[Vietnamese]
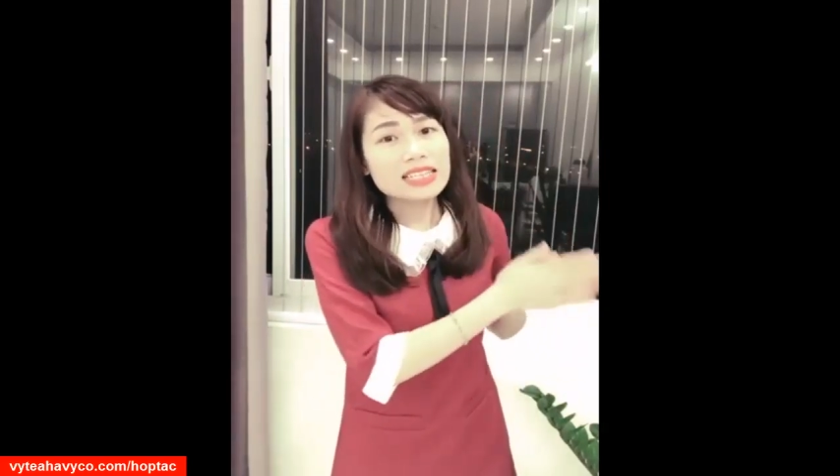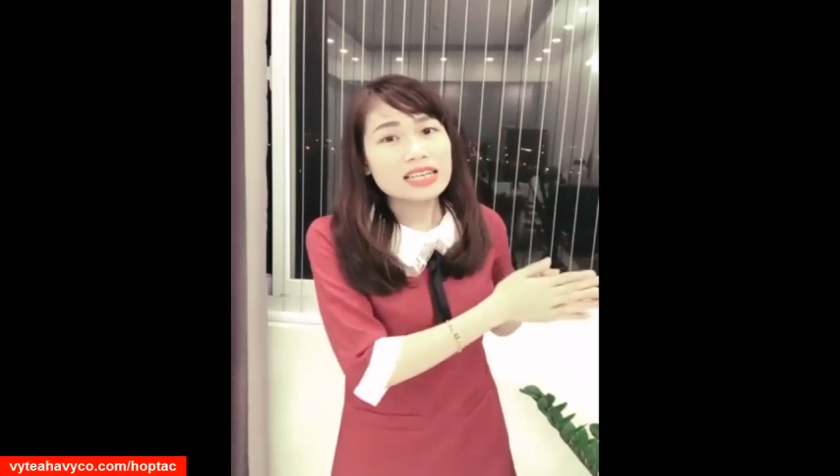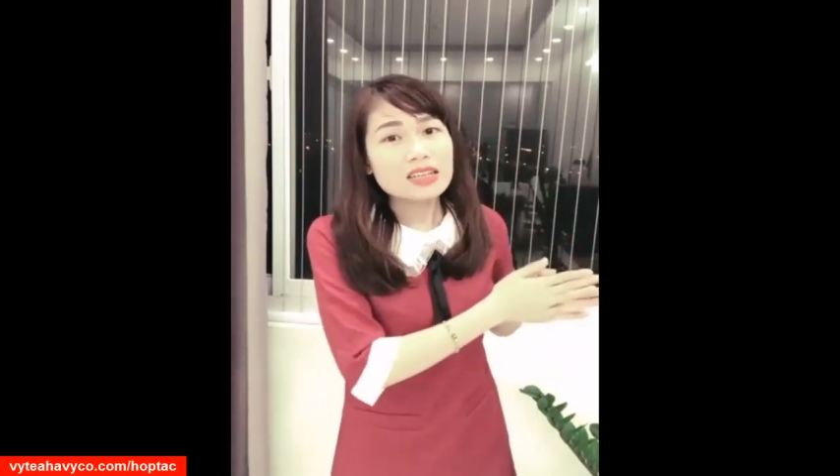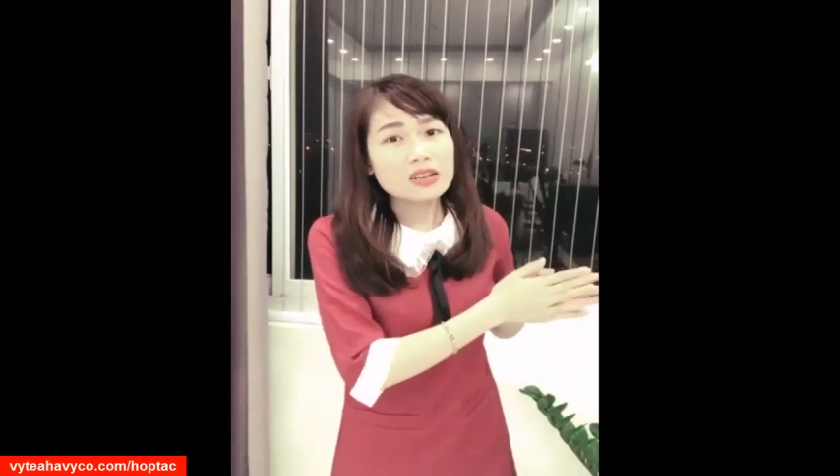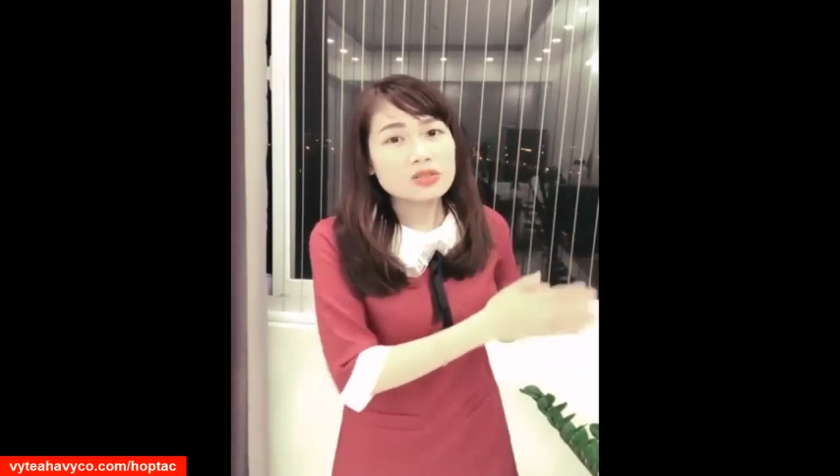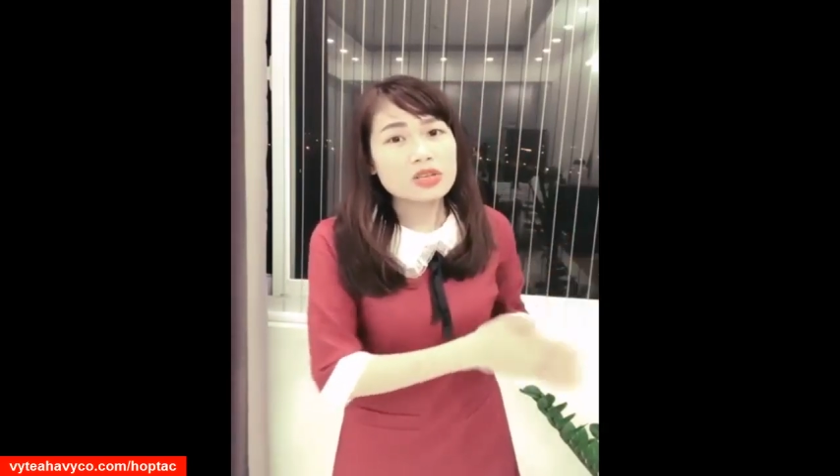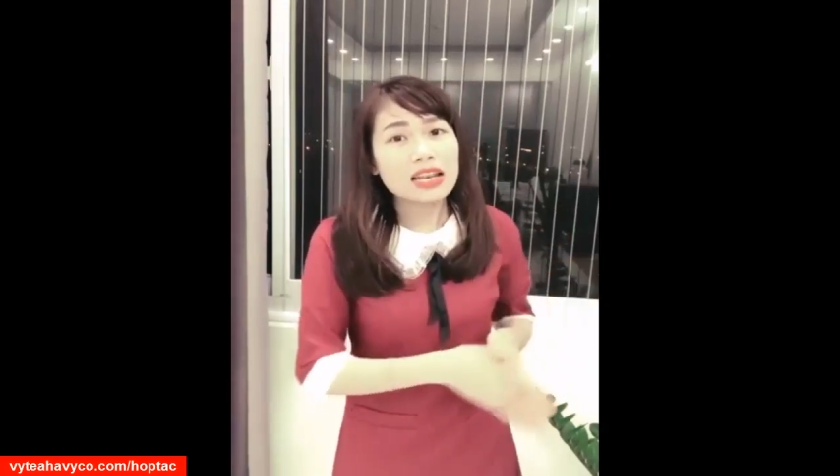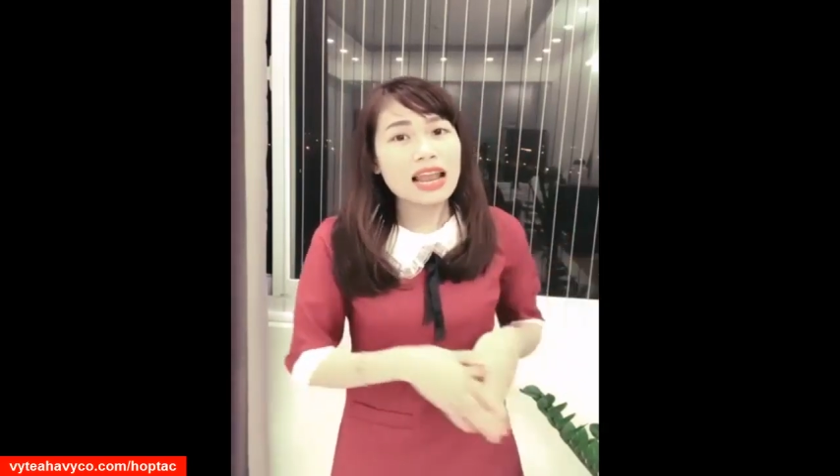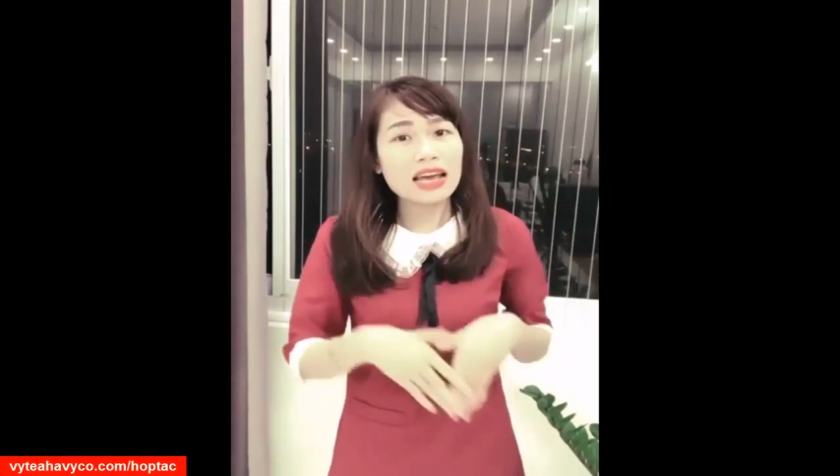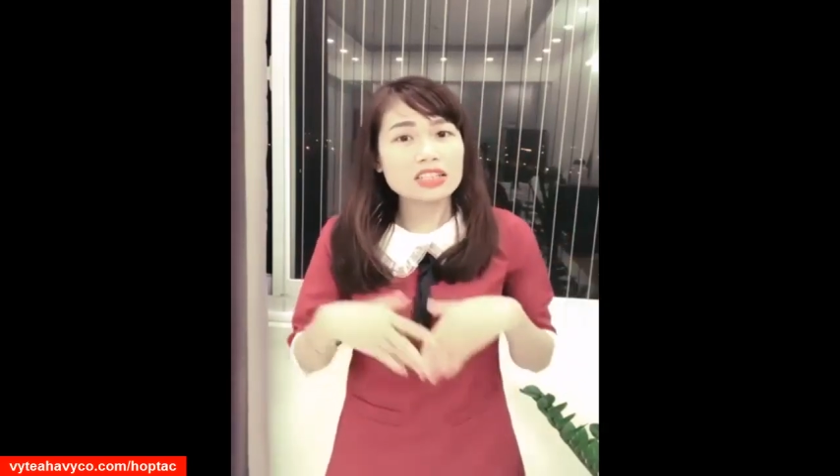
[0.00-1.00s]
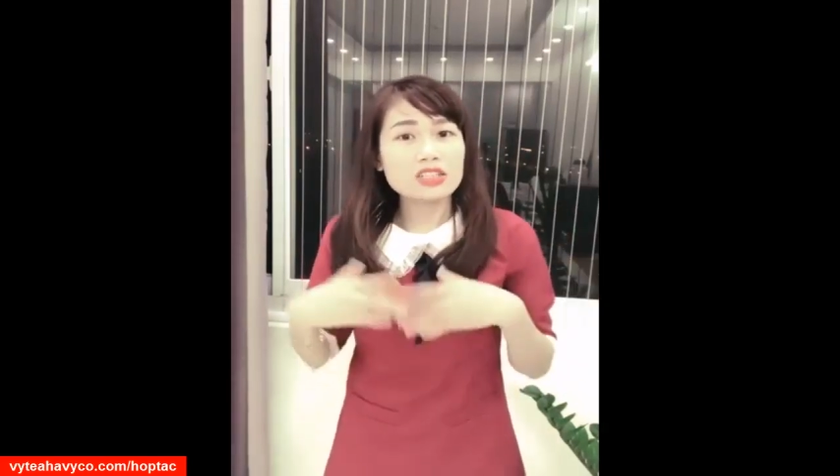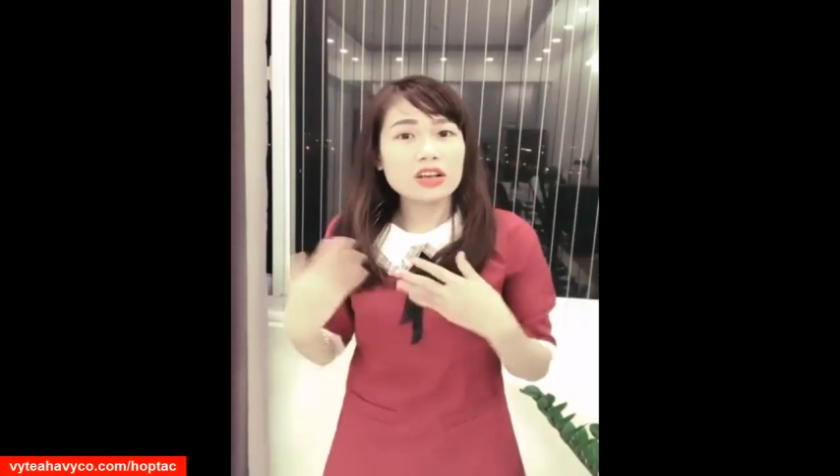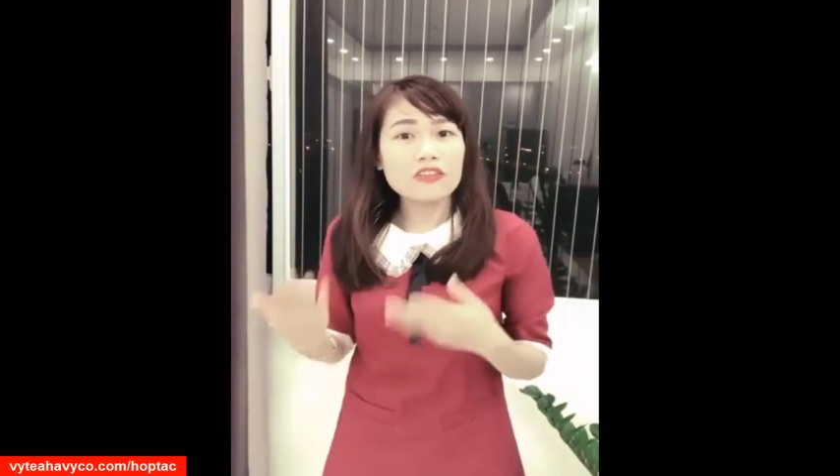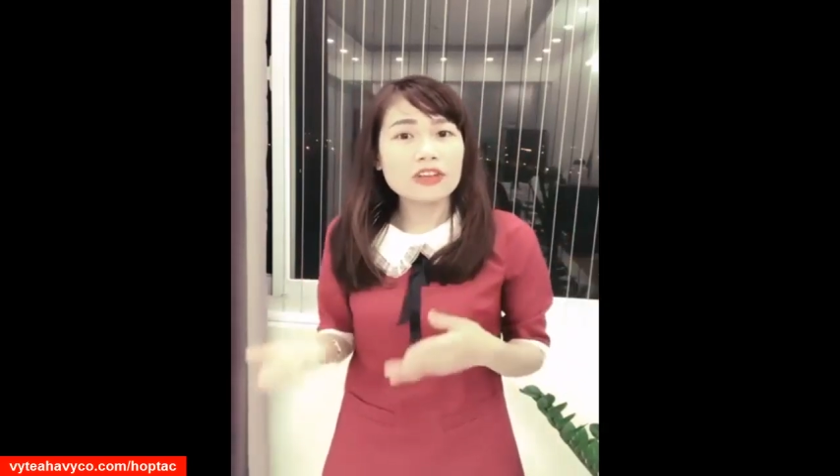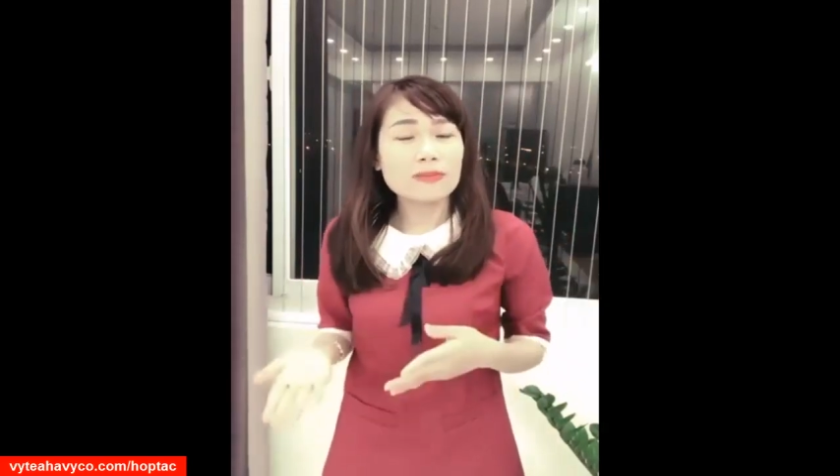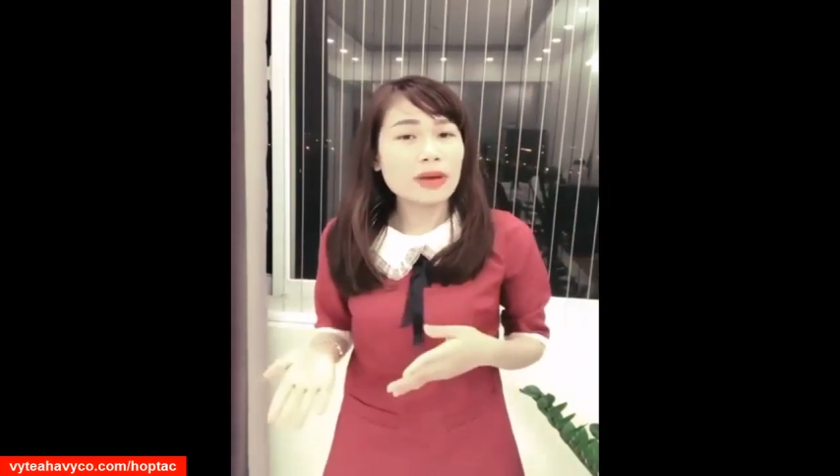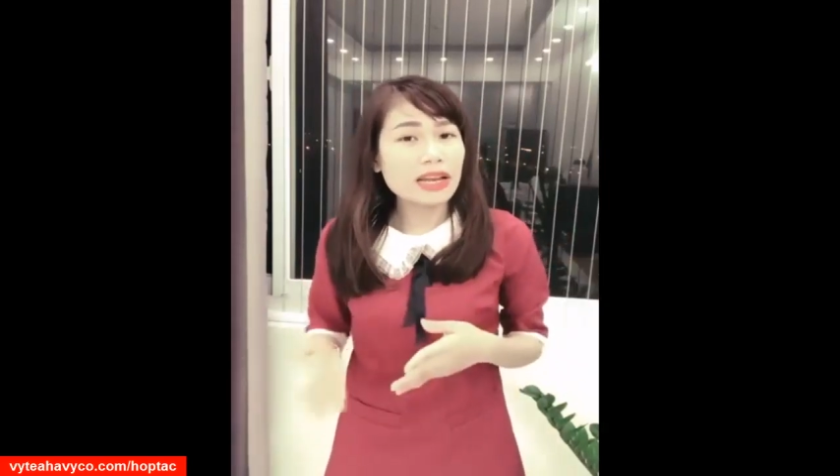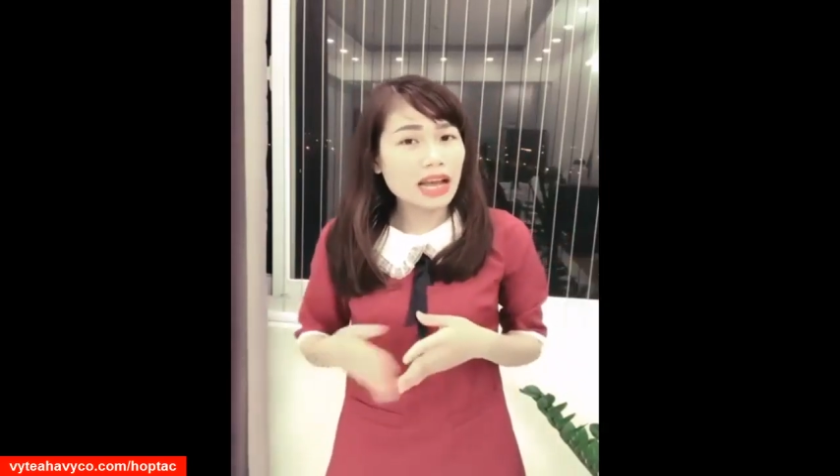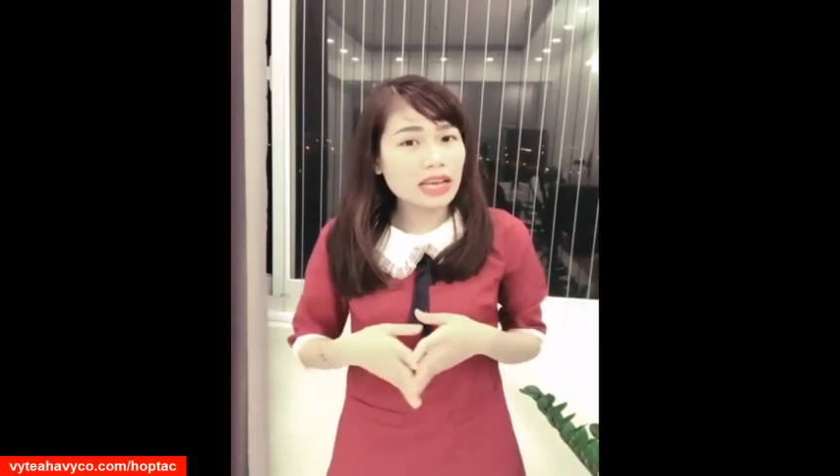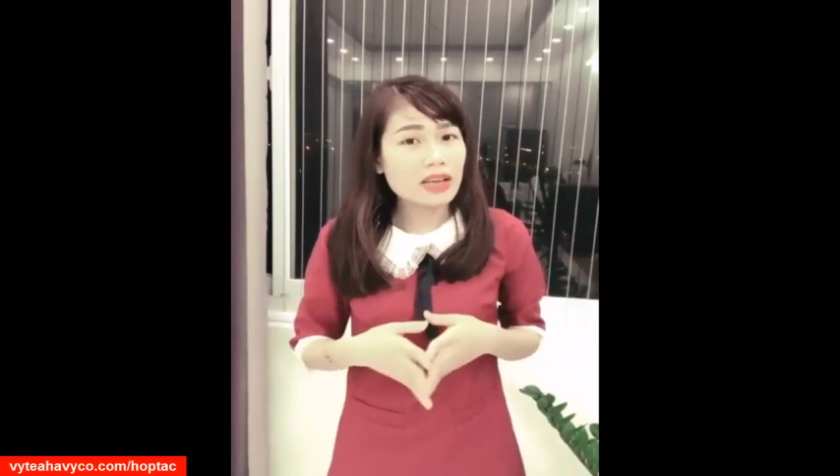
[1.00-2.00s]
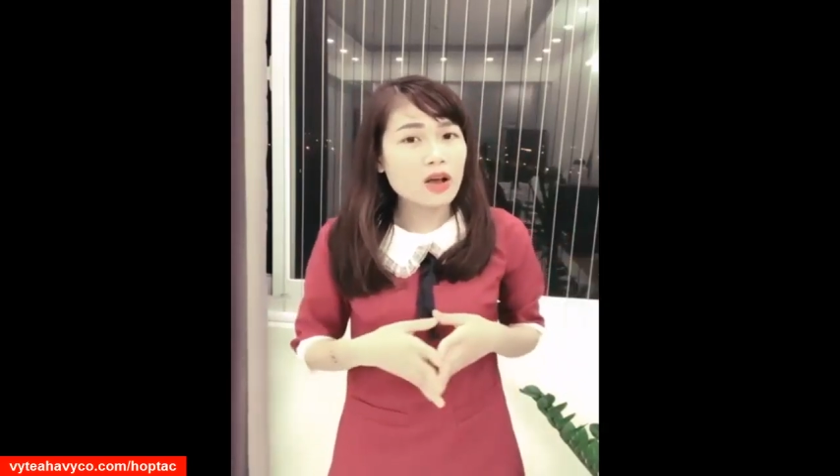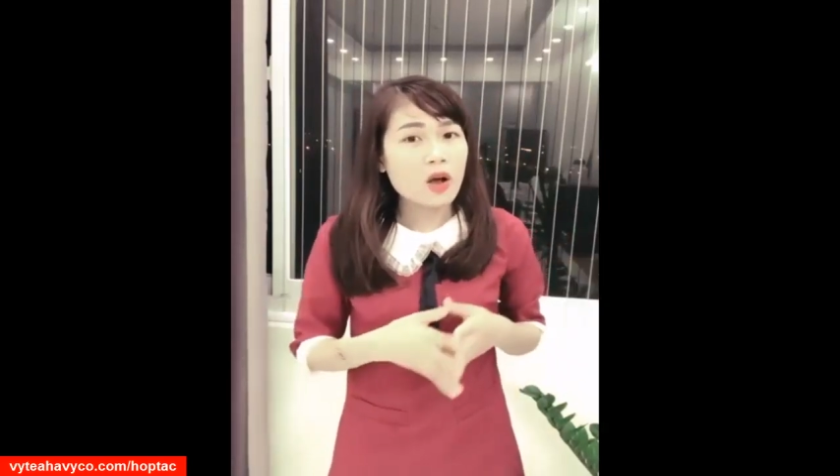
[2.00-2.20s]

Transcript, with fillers: sĩ thường xuyên like những cái fanpage đấy